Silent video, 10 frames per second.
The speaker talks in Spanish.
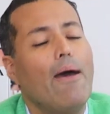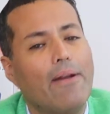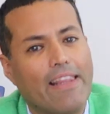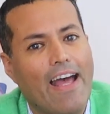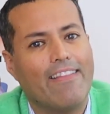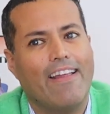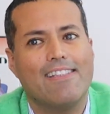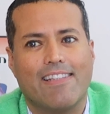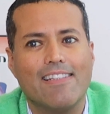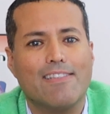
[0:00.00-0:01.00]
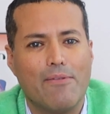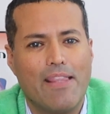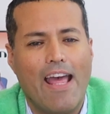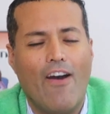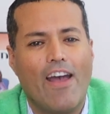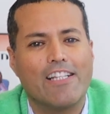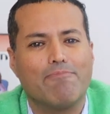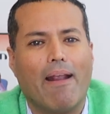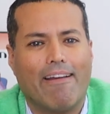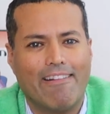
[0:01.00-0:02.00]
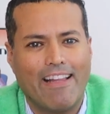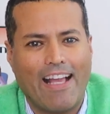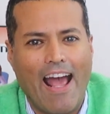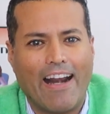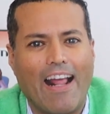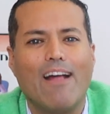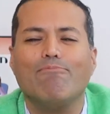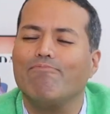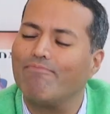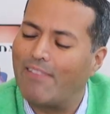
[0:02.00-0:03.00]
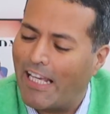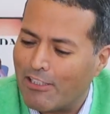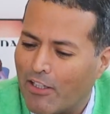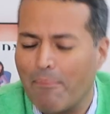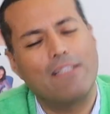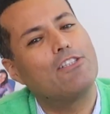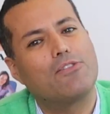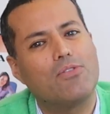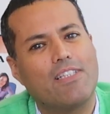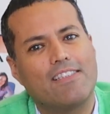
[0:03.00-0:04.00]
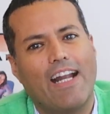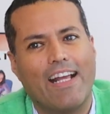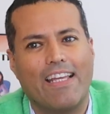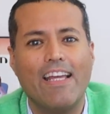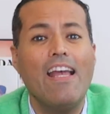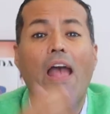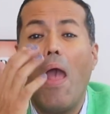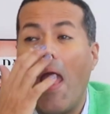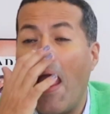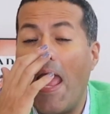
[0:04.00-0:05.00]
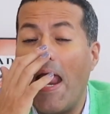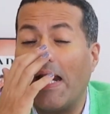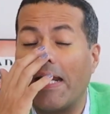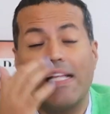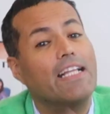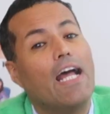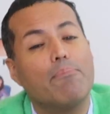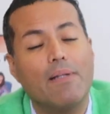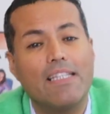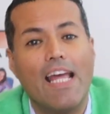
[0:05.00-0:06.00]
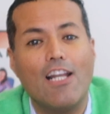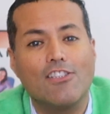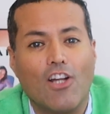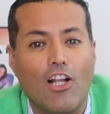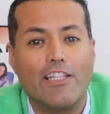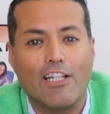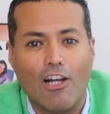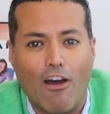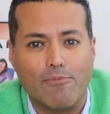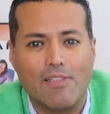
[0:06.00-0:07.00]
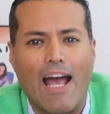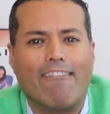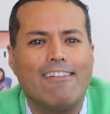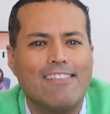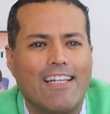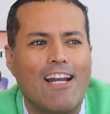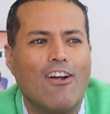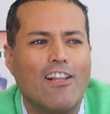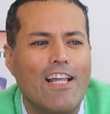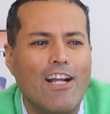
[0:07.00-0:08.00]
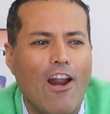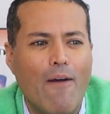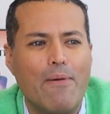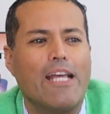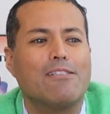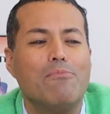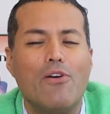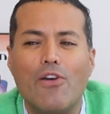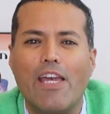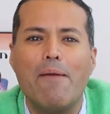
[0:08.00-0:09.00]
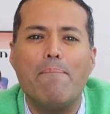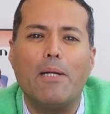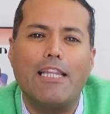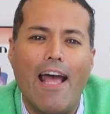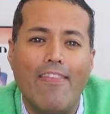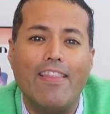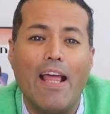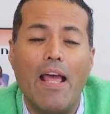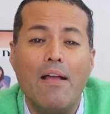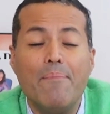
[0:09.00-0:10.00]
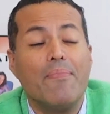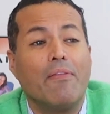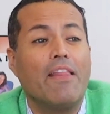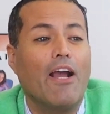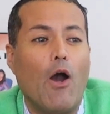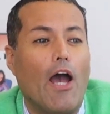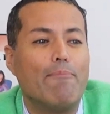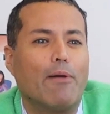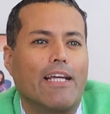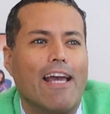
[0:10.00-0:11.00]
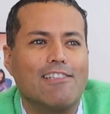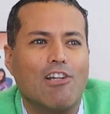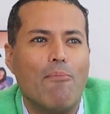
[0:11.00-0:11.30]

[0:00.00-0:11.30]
la verdad es que este video es para criticar. Que es lo que más nos gusta hacer aquí. El red carpet de los Golden Globes. Acuérdense que el Golden Globe es muy importante. Digo, porque es